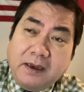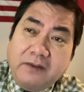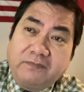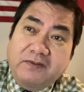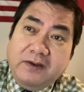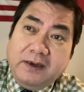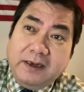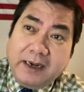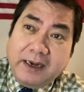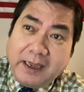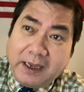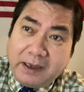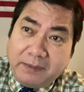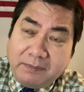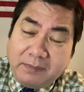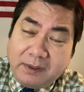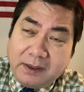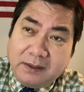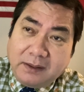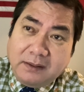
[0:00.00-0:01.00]
Việt Nam
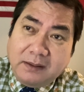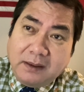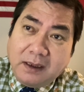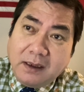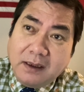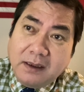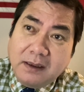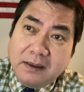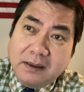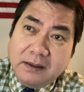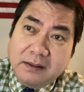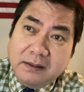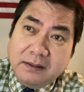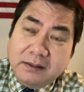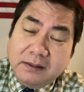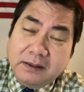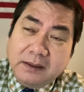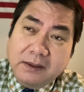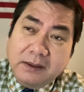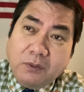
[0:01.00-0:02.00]
á, nâng
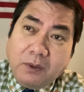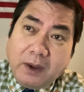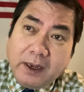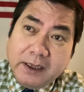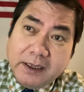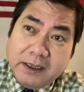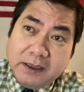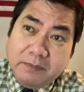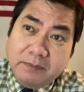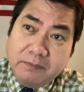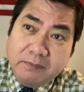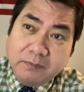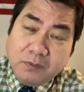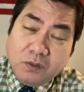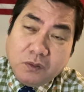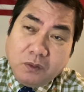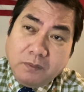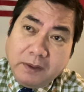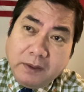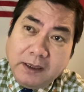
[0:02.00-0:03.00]
cái quan điểm
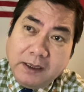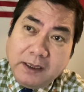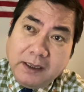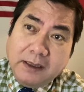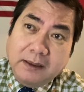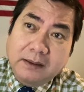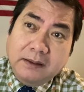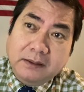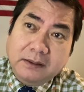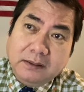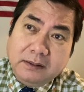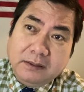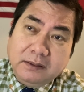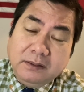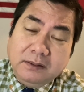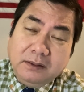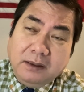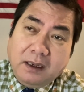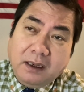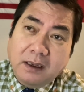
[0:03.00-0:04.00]
của mình lên
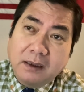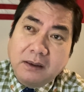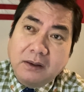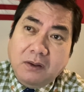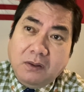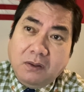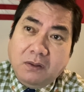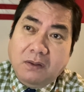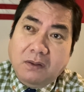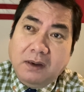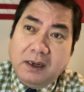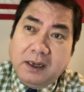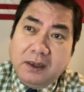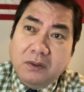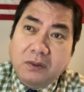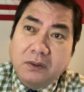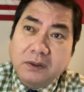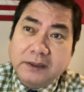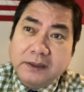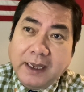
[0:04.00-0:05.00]
Ấn Độ là
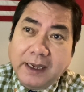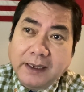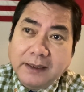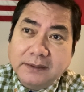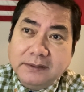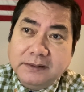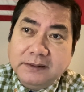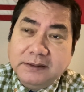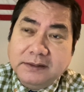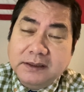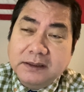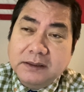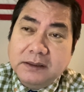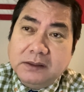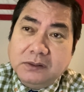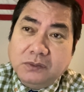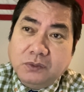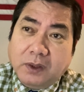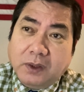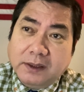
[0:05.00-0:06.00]
đối tác chiến lược
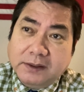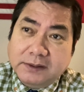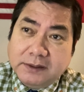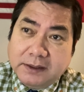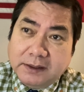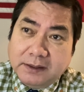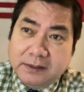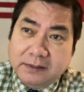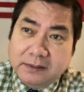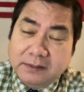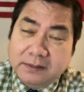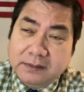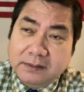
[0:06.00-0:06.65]
toàn diện